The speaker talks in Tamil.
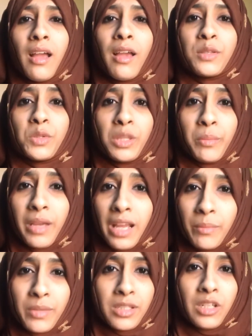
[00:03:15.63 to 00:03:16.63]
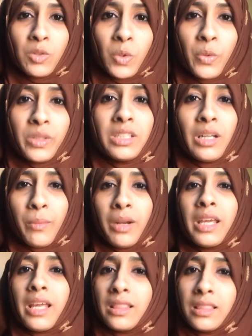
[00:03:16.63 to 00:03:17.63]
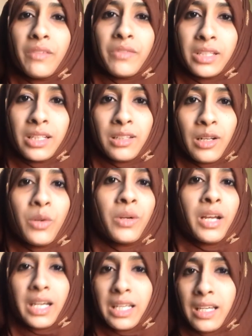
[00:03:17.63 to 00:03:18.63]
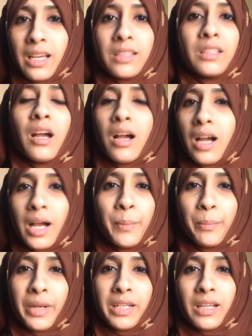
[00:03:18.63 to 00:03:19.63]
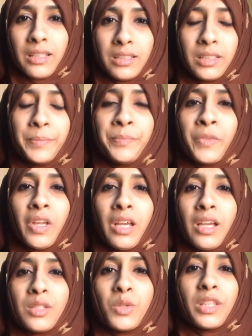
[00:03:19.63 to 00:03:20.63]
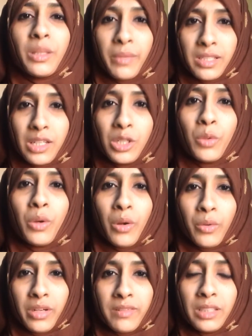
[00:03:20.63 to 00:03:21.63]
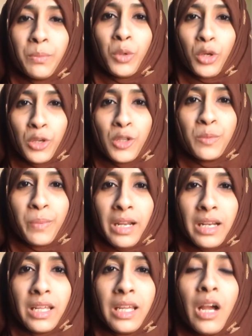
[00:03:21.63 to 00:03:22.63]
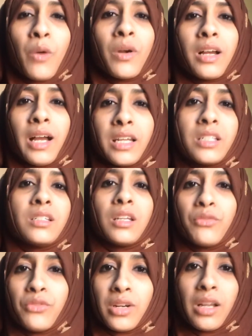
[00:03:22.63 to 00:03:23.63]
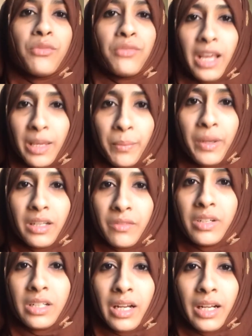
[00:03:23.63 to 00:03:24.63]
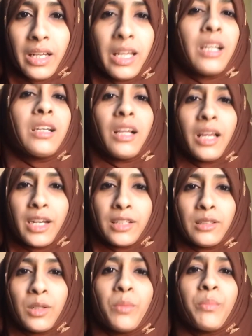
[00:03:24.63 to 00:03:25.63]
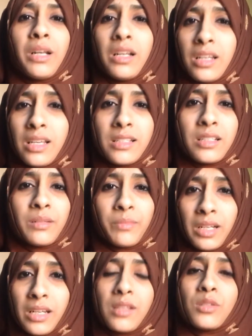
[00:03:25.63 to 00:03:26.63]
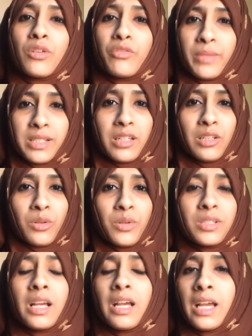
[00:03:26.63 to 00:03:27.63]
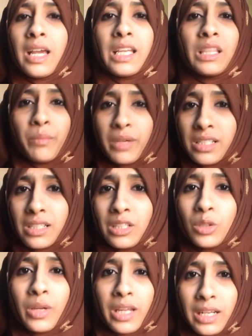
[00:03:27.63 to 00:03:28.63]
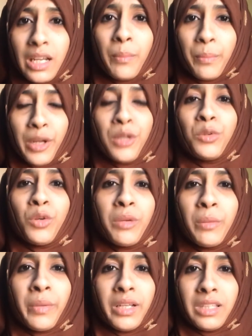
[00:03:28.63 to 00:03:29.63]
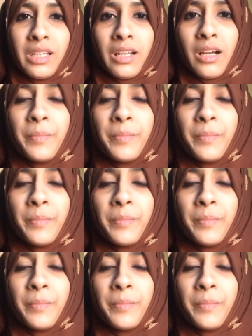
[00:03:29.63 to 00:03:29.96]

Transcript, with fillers: ஸோ இந்த மேல் மஸ்கிட்டோ வந்து நம்மளை எந்த விதத்துலேயும் கடிக்காது ஹார்ம் பண்ணாது ஸோ இந்த மஸ்கிட்டோ அவங்க வந்து ப்ரொடியூஸ் பண்ணி அவங்க கண்ட்ரி ஃபுல்லாக ஃப்ளை பண்ண விடுறாங்க எல்லா இடத்துலையும் மில்லியன்ஸ் அண்ட் மில்லியன்ஸ் ஆஃப் மஸ்கிட்டோஸ் இந்த மஸ்கிட்டோ என்ன பண்ணும் அப்படின்னு பார்த்தீங்கன்னா